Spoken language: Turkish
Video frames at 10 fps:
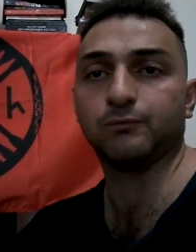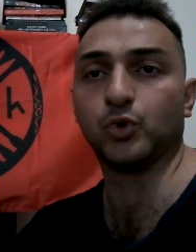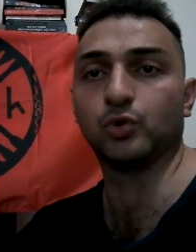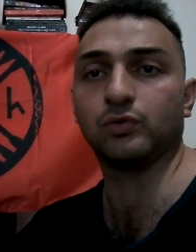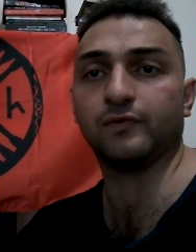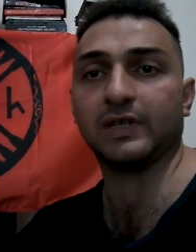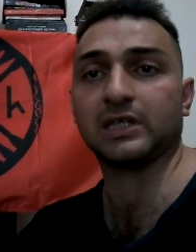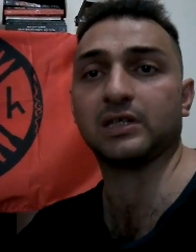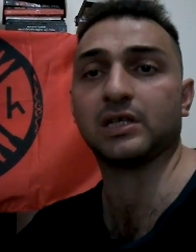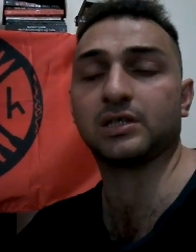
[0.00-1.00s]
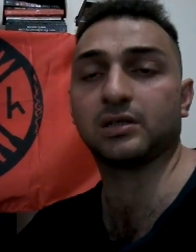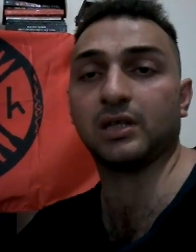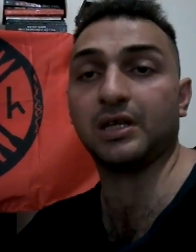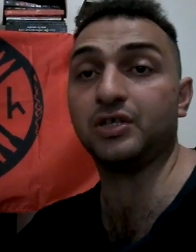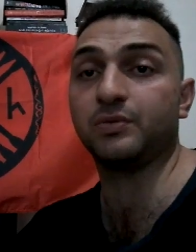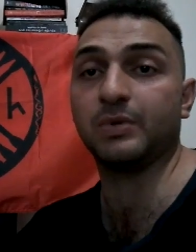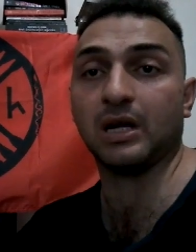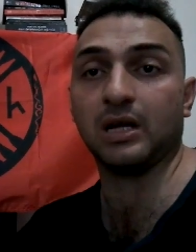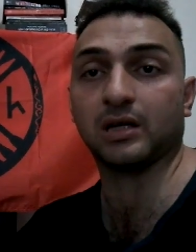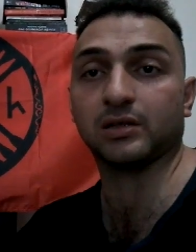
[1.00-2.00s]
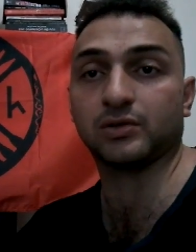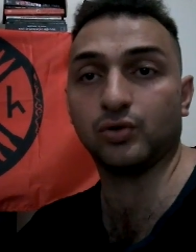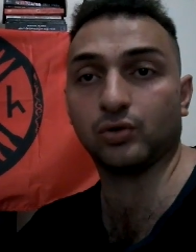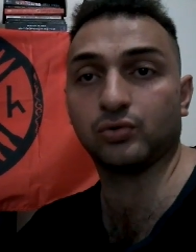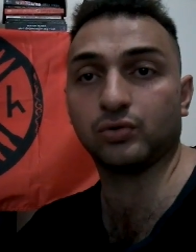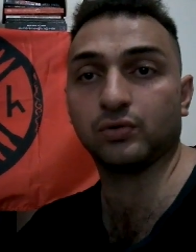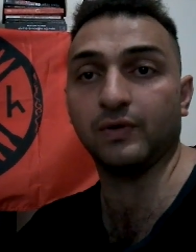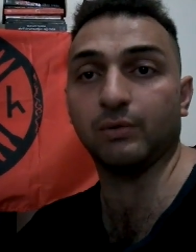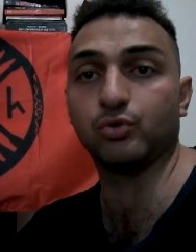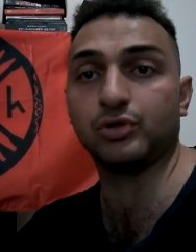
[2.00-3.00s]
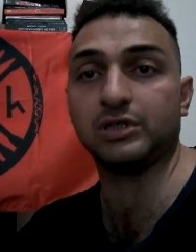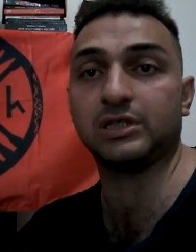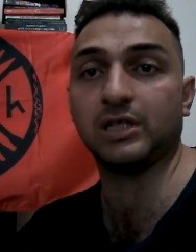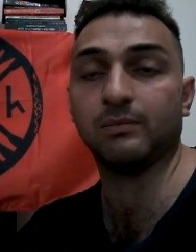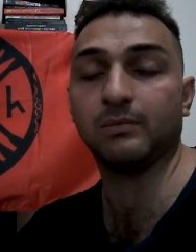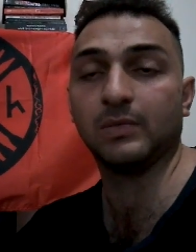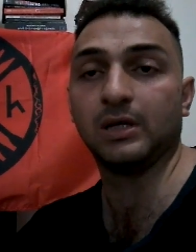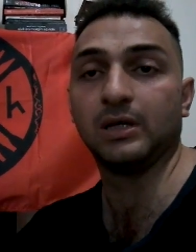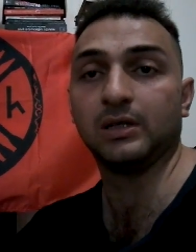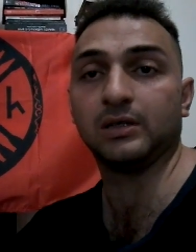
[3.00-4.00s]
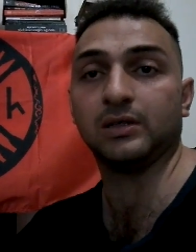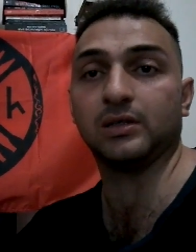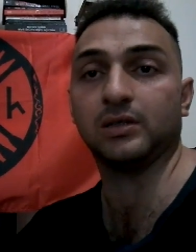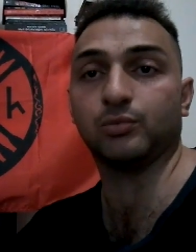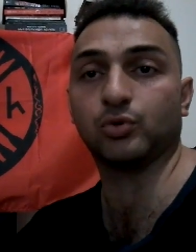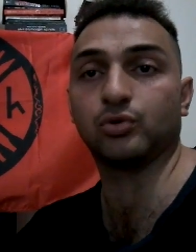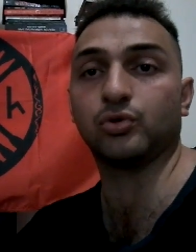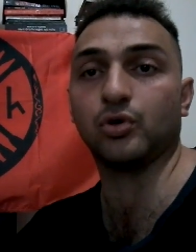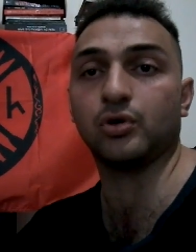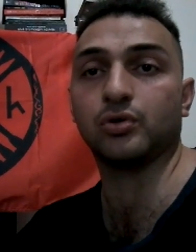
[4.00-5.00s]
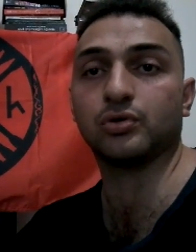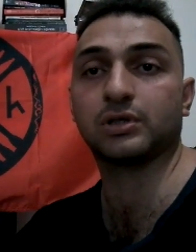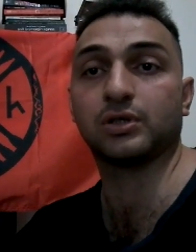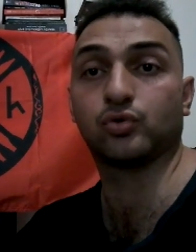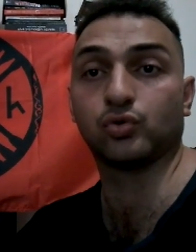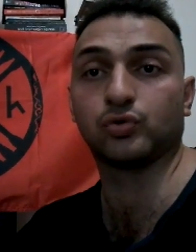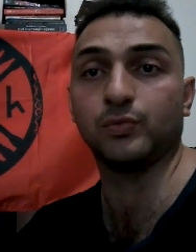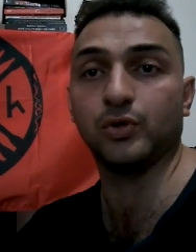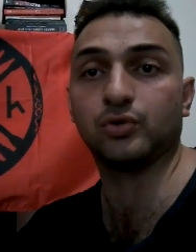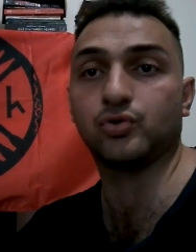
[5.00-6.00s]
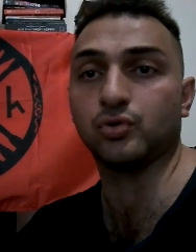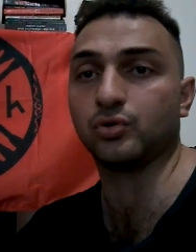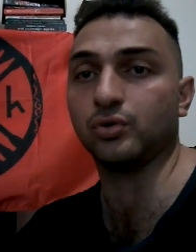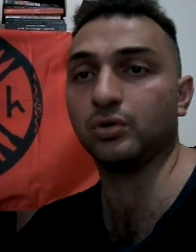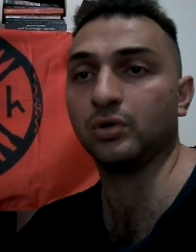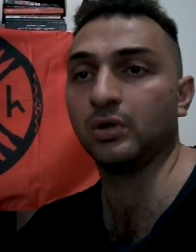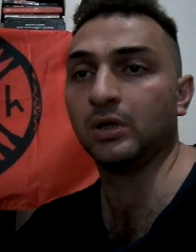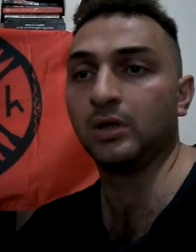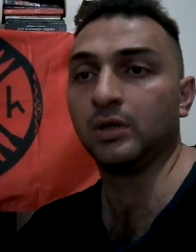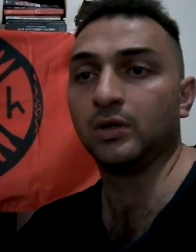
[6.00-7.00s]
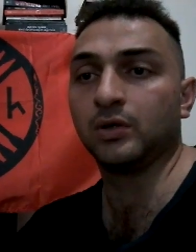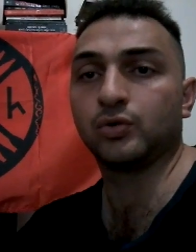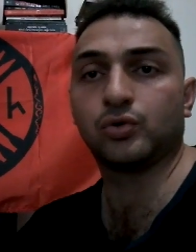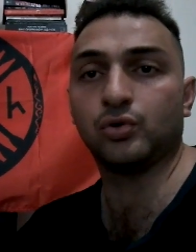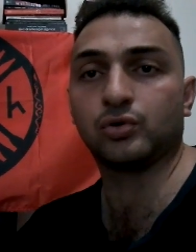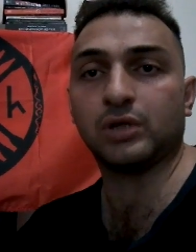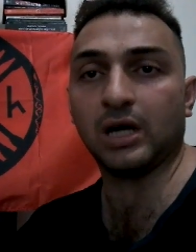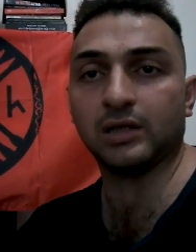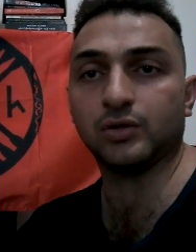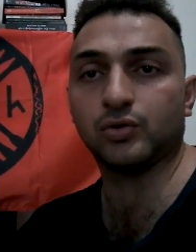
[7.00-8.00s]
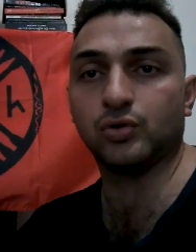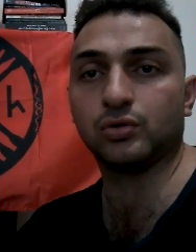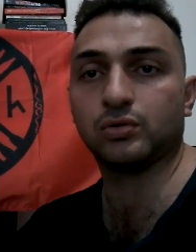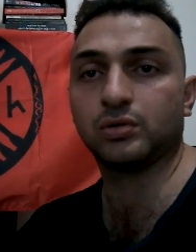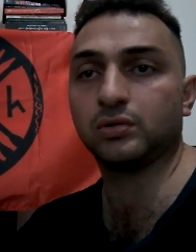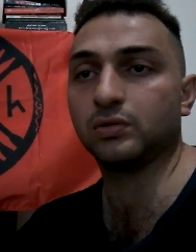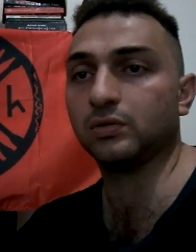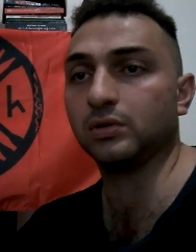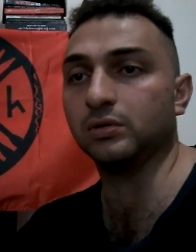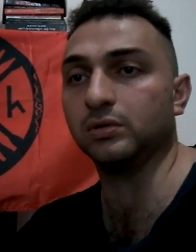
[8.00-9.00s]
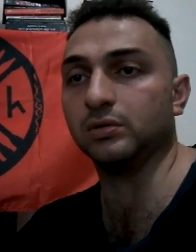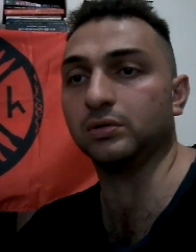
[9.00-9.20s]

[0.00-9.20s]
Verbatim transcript: Bunun vatandaşlıkla hiçbir alakası yoktur ve bu sistem e, bugün görüyoruz ki tutmuyor çünkü Kürt aynı Kürt, e,